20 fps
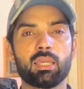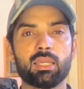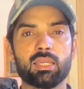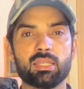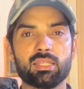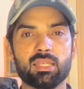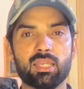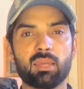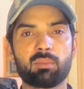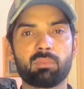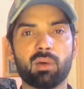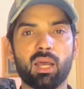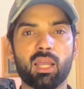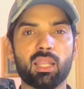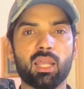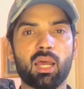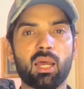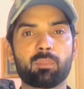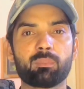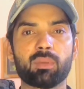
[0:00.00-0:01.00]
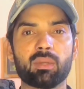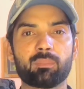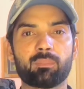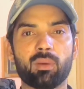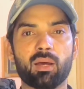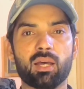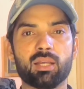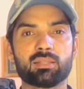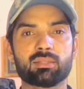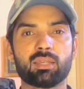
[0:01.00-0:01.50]
इसके बाद आपके
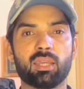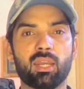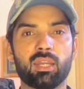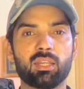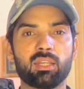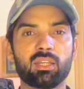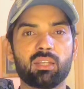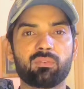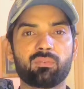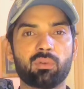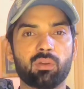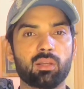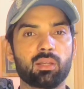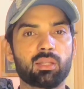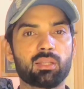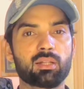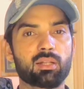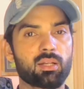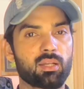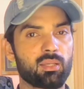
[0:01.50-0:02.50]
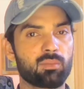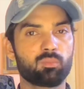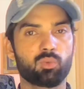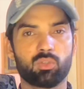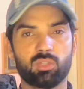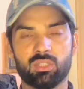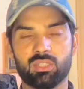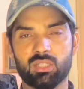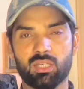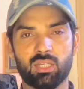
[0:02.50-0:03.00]
पास एंटी फंगल क्रीम
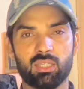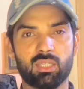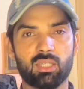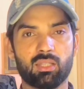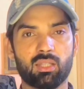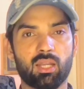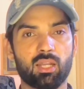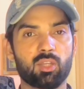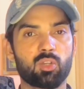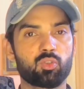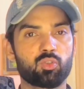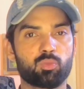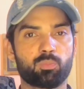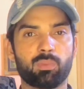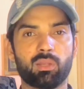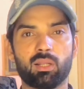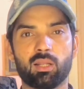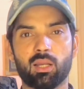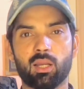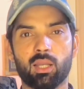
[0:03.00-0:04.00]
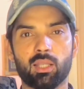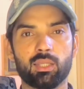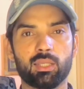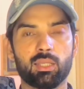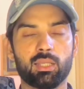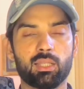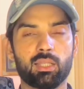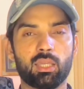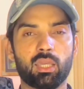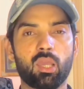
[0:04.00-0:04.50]
होनी चाहिए ताकि उस पर लगाने
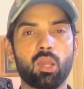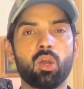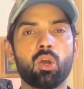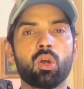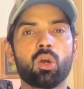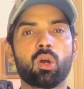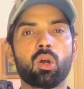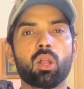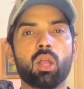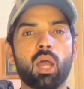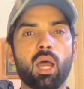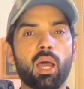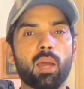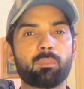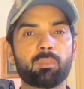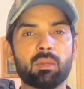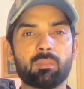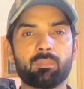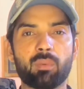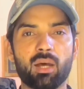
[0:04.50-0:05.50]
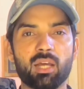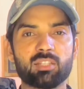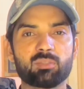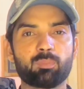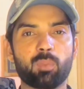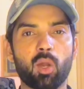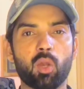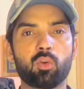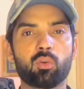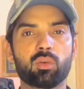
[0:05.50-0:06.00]
के लिए और आपके पास
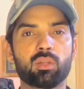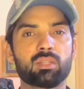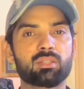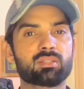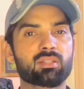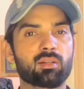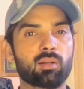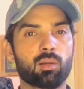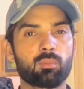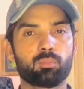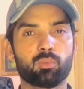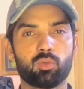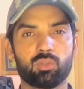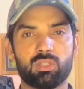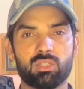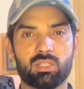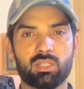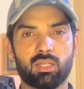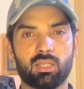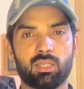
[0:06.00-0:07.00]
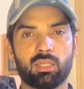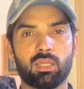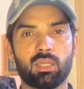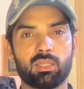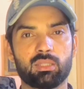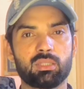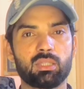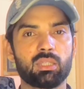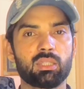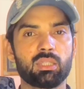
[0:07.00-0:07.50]
पायोडीन स्क्रब होनी चाहिए
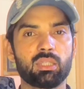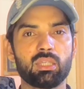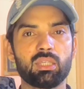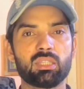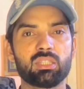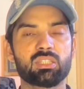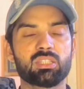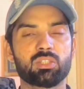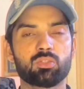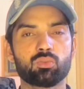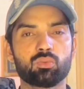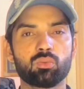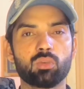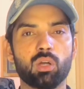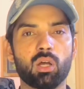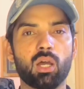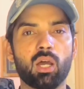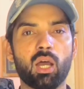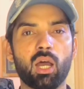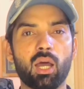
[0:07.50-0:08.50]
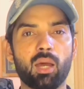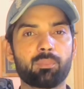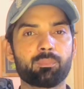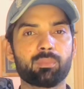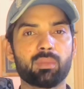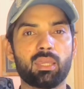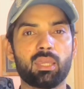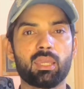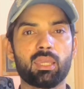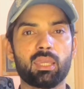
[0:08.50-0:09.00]
ये तीन चीज़ों का
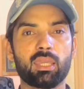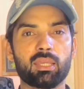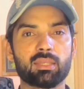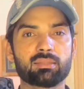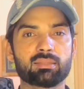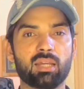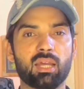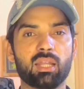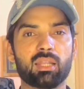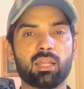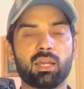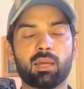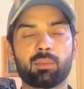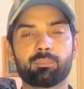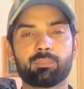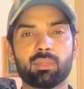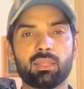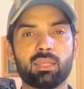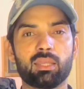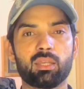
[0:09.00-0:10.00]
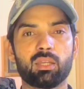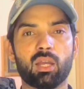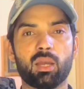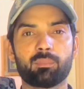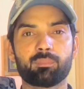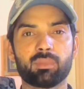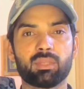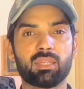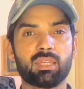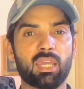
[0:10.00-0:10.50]
आपने एक साथ आपने
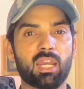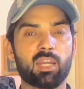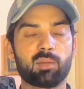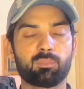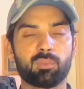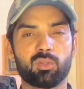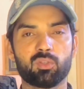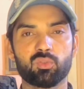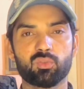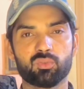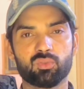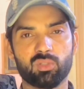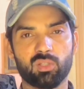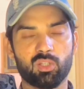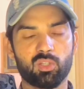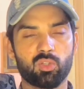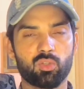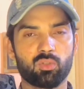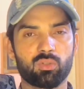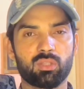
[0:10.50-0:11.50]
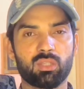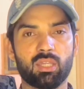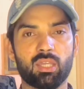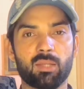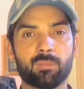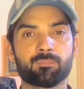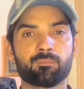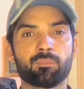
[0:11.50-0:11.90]
अपनी कैट पर यूज़ करनी होती है